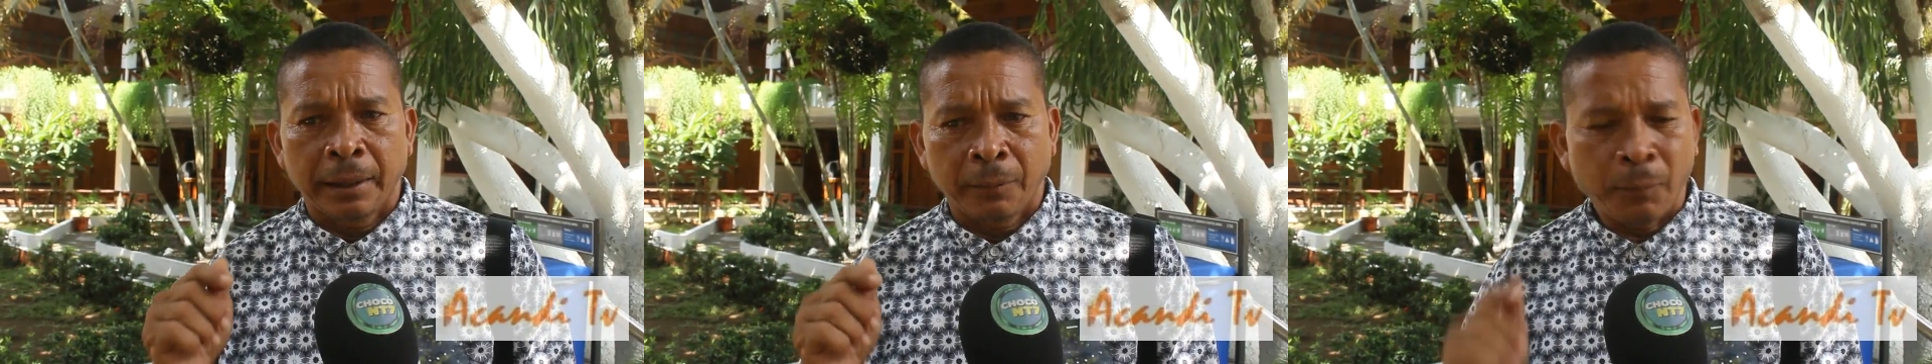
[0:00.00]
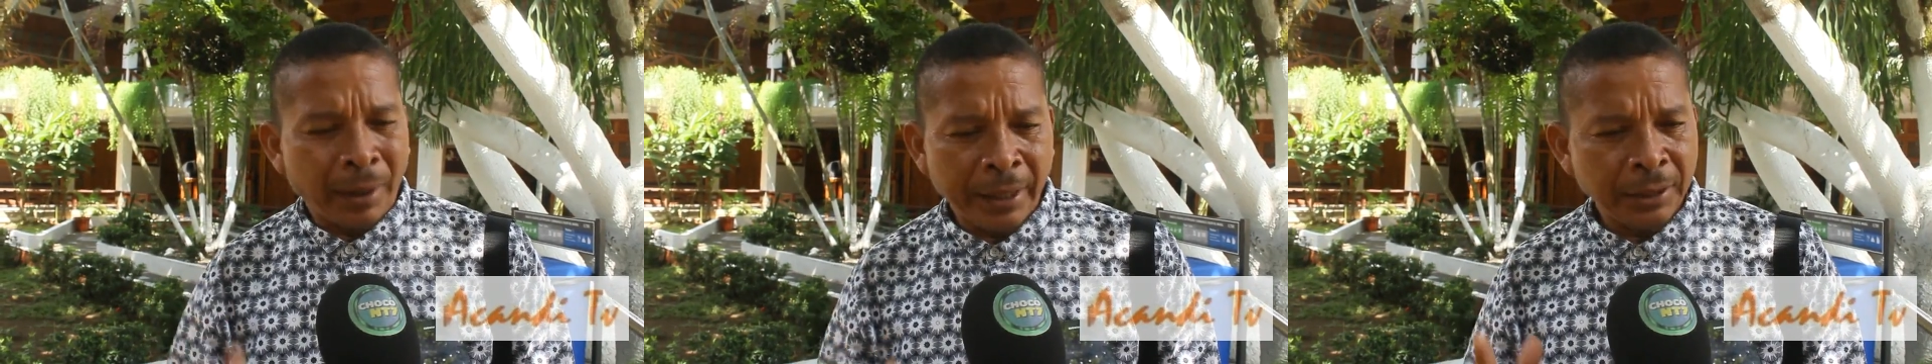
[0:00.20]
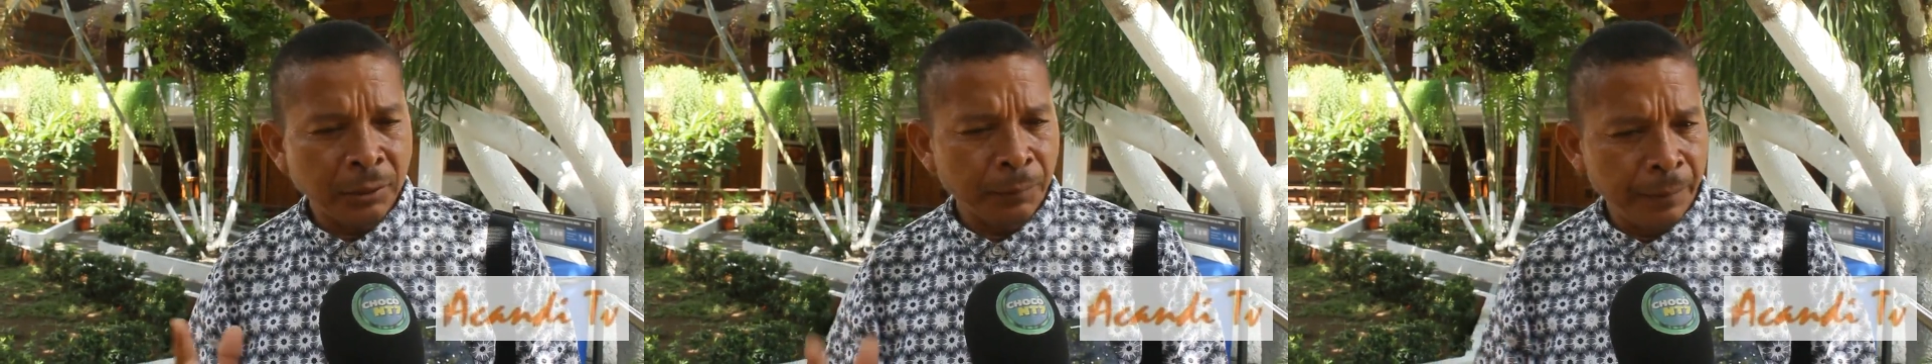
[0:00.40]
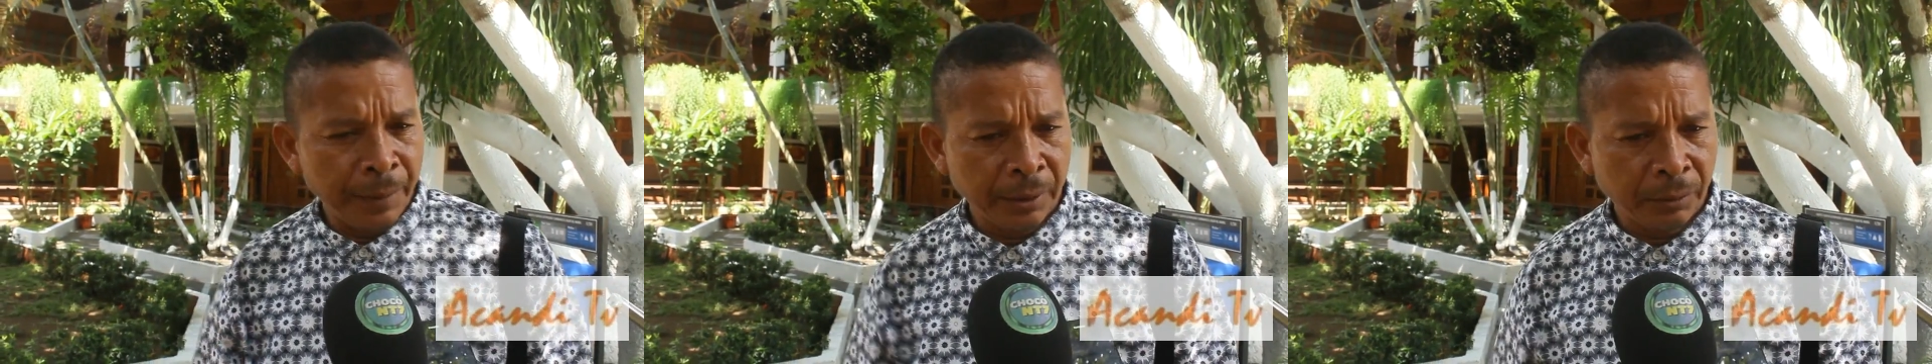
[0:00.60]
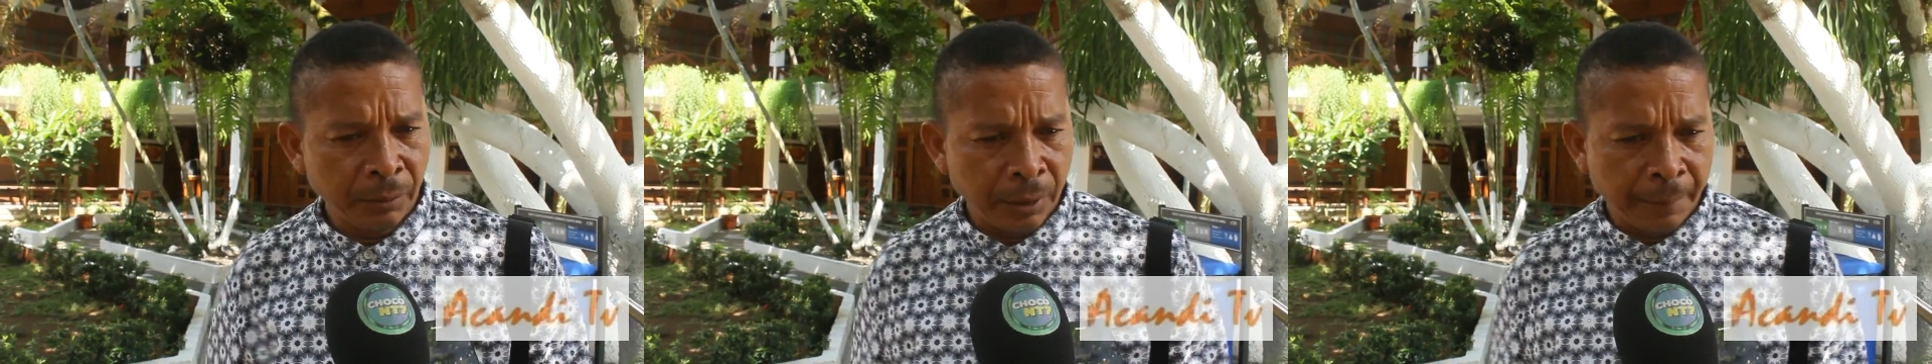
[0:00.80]
¿Cuál es el
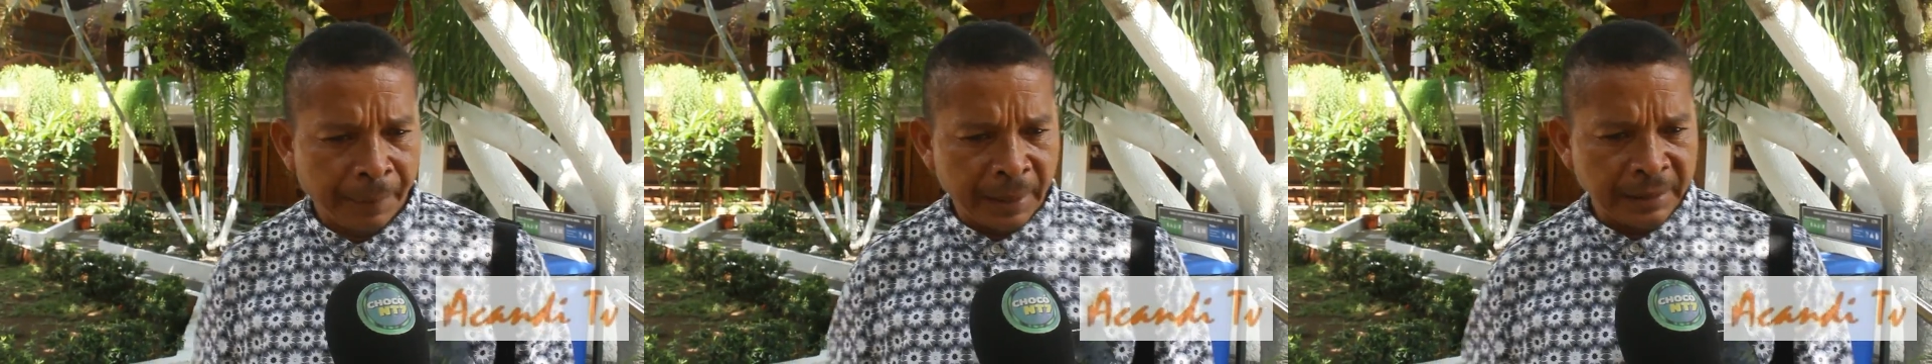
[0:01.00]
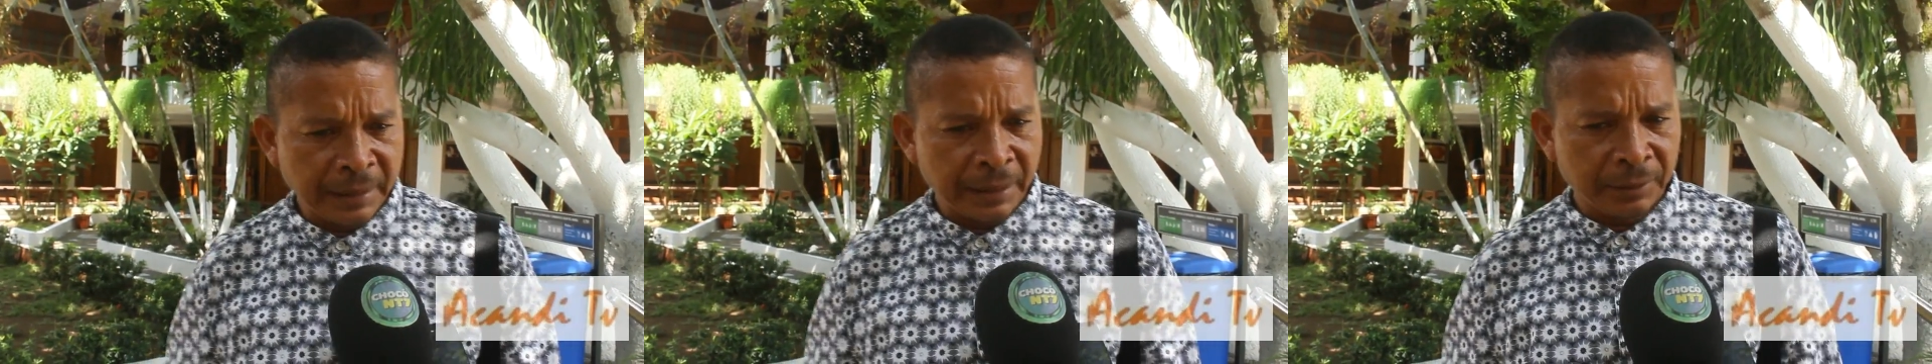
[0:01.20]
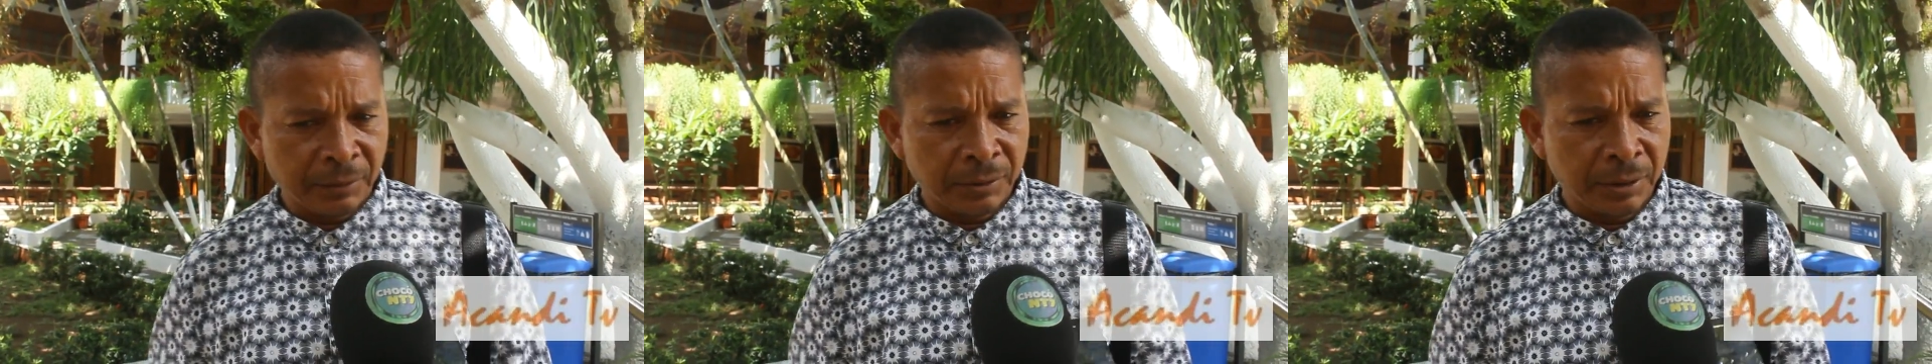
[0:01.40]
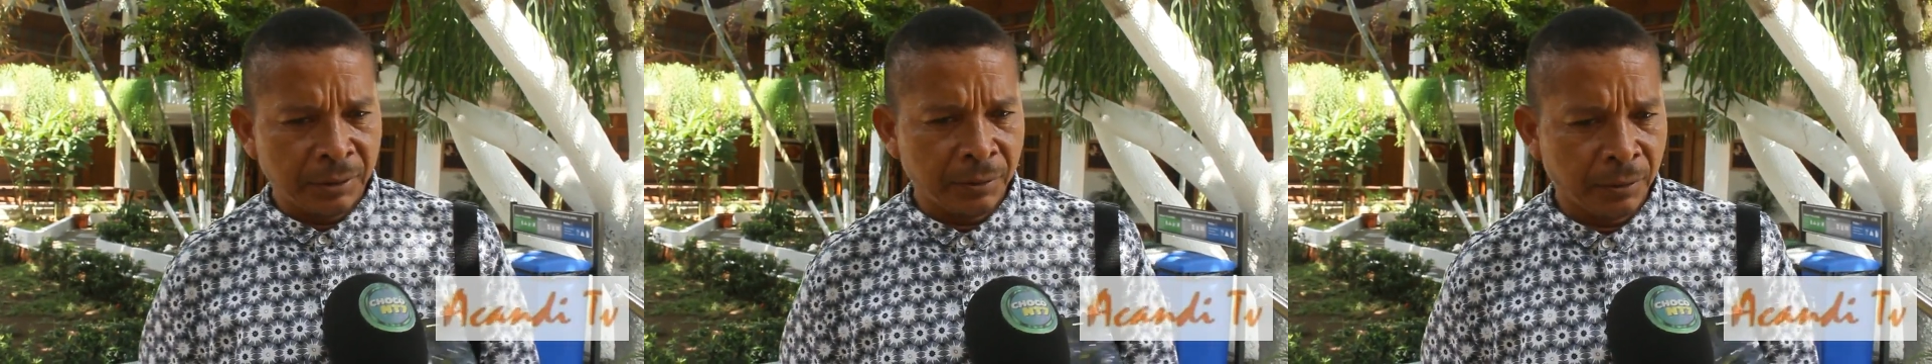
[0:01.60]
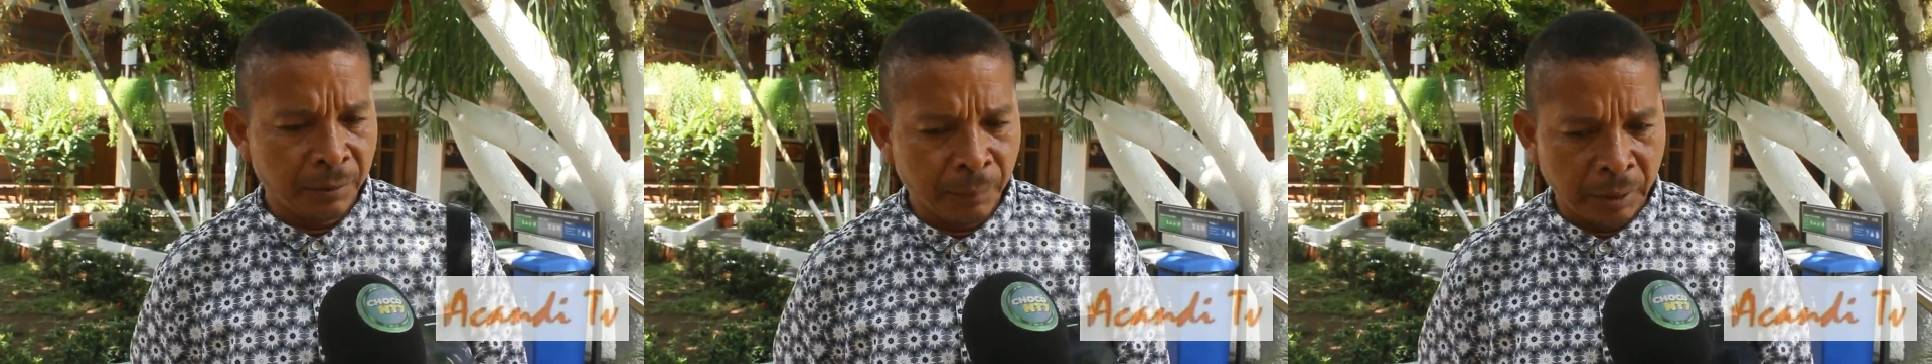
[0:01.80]
sufrimiento que padecen estos señores?